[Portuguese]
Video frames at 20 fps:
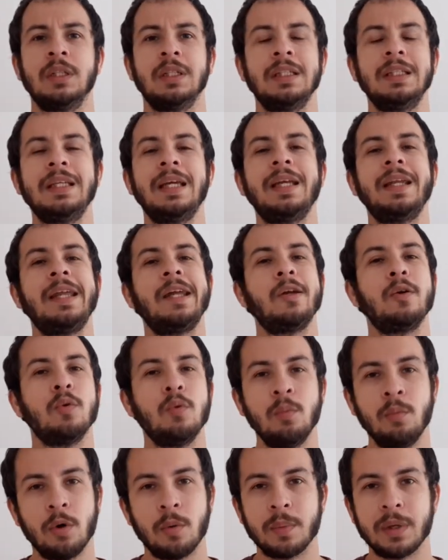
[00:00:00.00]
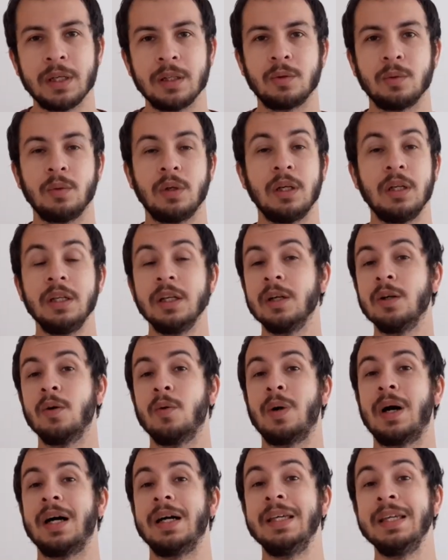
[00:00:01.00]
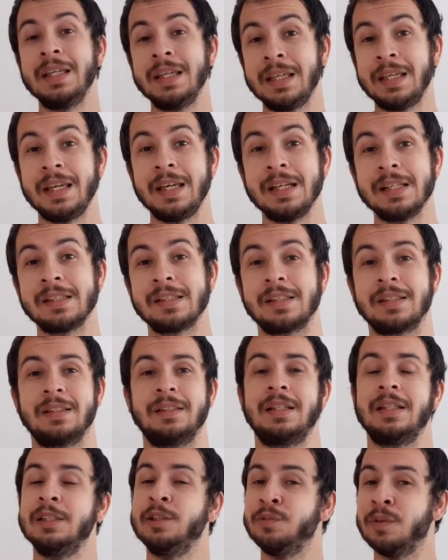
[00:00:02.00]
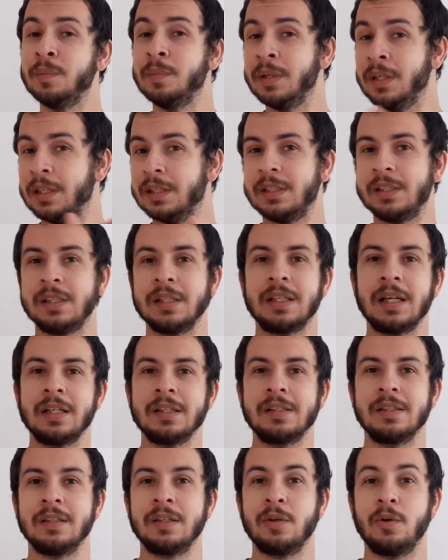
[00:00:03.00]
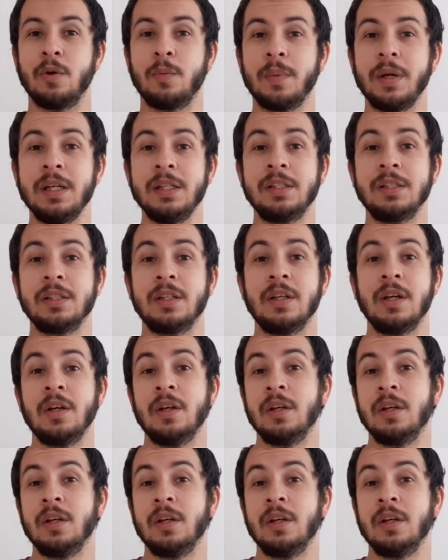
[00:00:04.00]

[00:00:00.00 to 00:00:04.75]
e em nenhum momento ligam a riqueza das famílias citadas anteriormente,